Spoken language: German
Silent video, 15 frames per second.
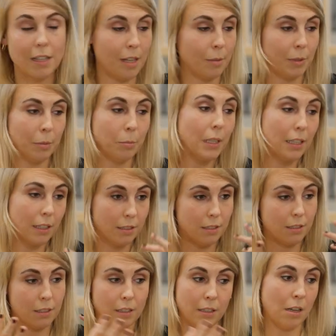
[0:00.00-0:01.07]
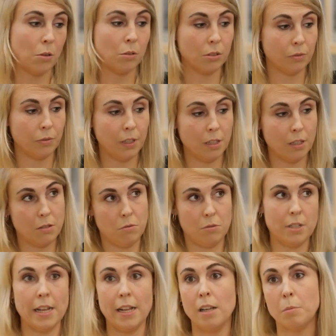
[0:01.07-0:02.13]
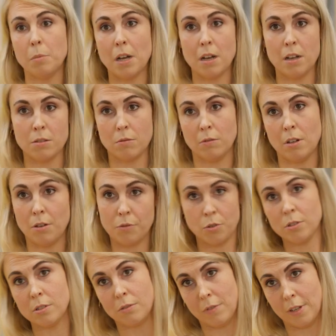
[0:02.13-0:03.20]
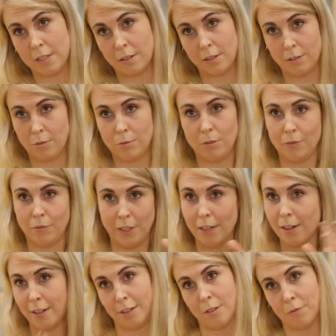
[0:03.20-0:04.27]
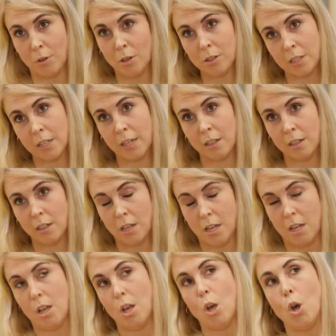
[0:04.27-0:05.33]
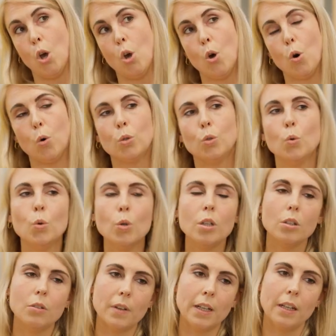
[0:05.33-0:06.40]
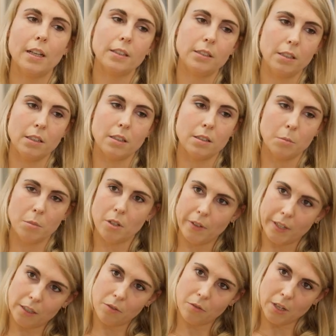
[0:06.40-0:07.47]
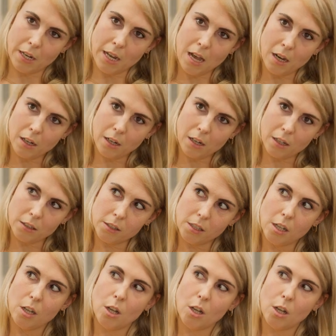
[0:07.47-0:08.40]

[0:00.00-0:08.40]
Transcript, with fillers: Da habe ich mindestens genauso viel in Hotelbars oder auf Schützenfesten gesungen wie halt auf Hochzeiten. Und irgendwann hat sich das immer weiter verlagert.